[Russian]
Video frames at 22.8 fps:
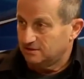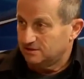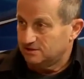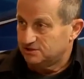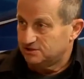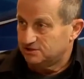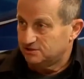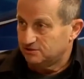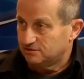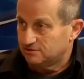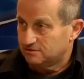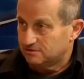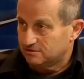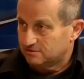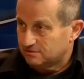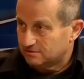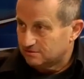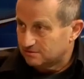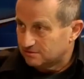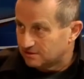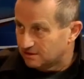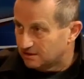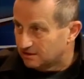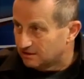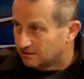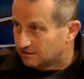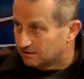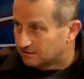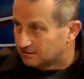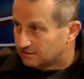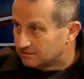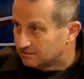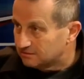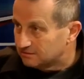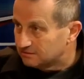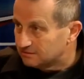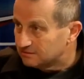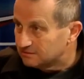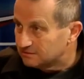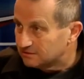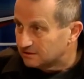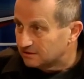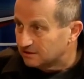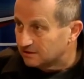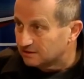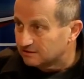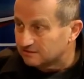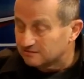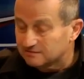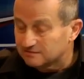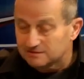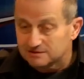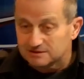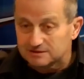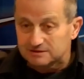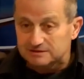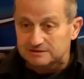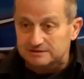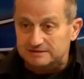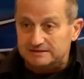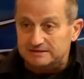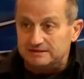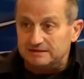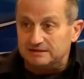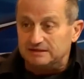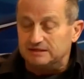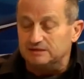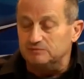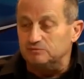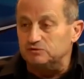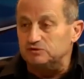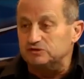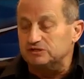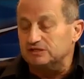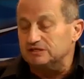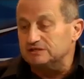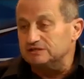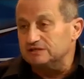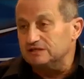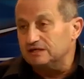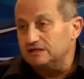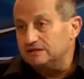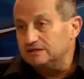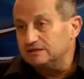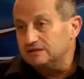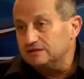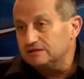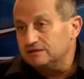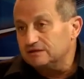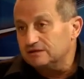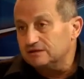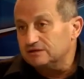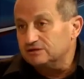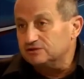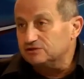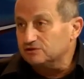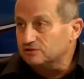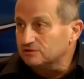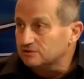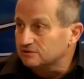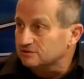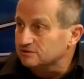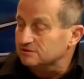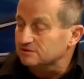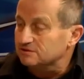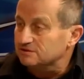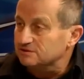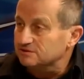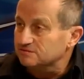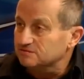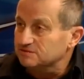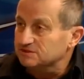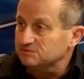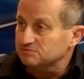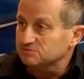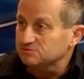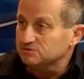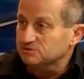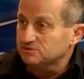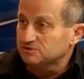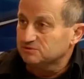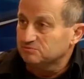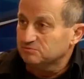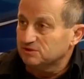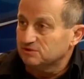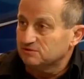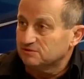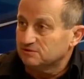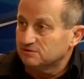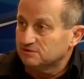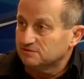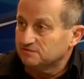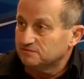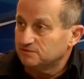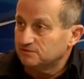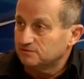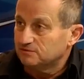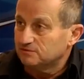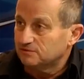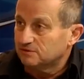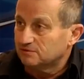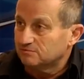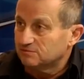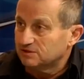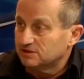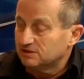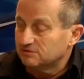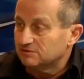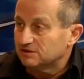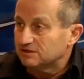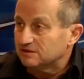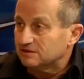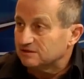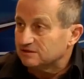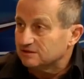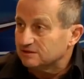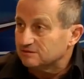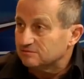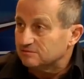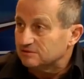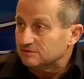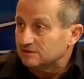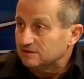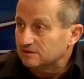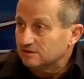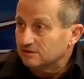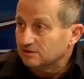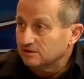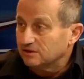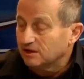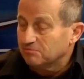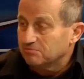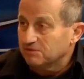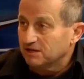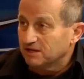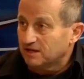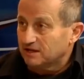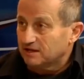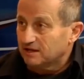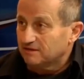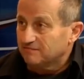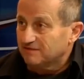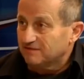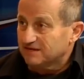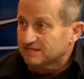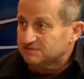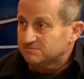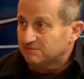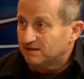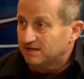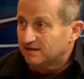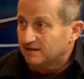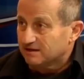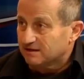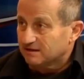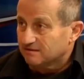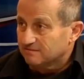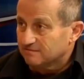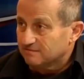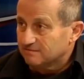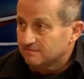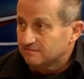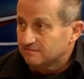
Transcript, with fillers: насчет э, Гельт, да, да, как вы? Ему сказали, хорошо, 800 миллионов евро мы тебе дадим. Он говорит, мне надо 20 миллиардов.